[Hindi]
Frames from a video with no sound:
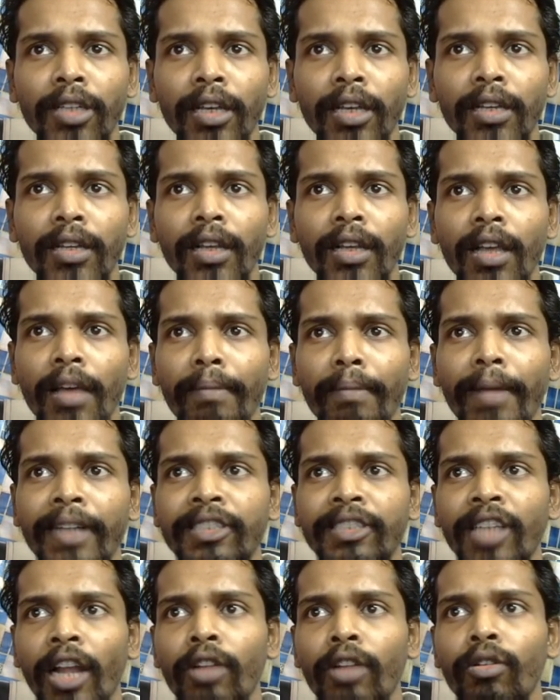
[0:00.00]
से मैच
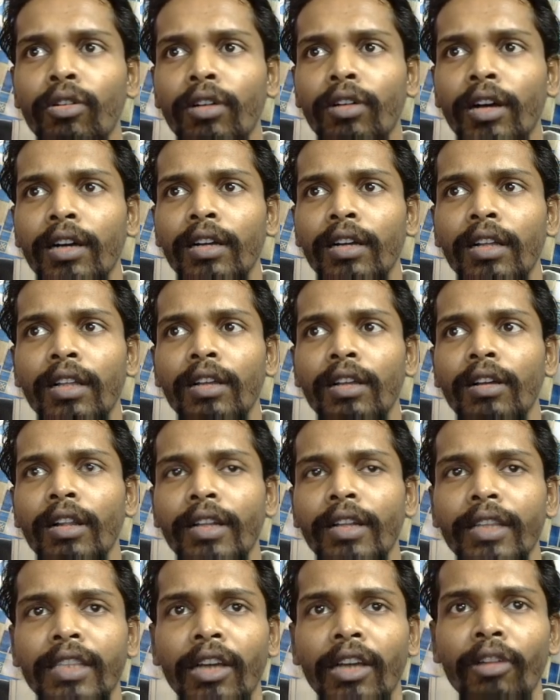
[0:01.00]
चालू होगा
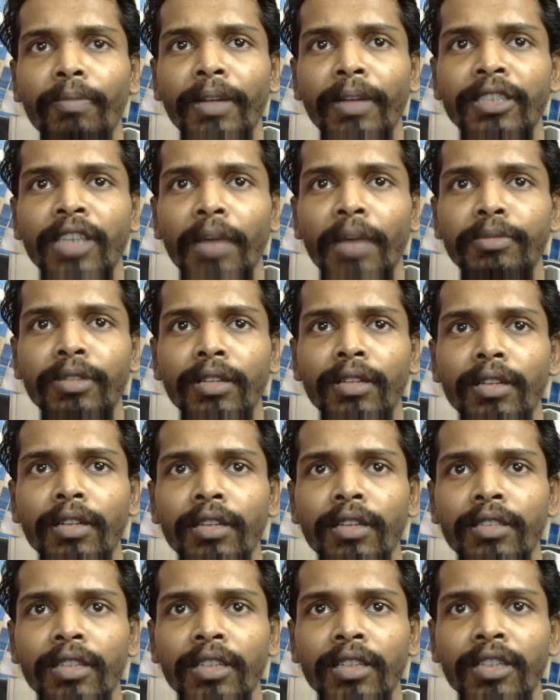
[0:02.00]
कोलकाता और पंजाब
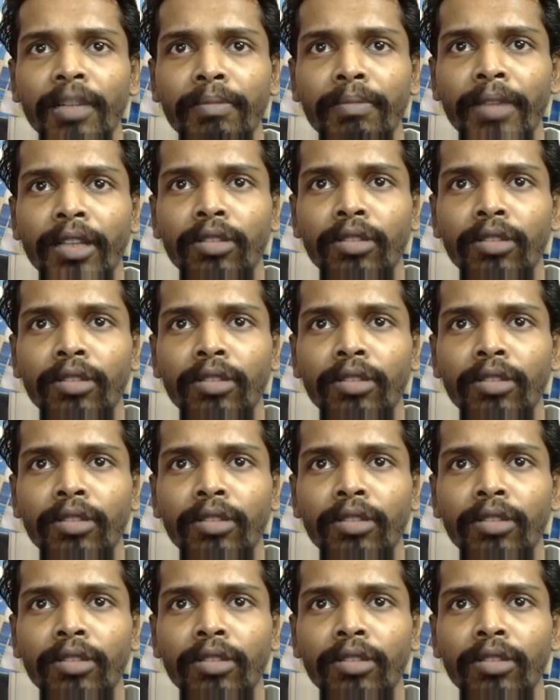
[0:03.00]
इस सीजन में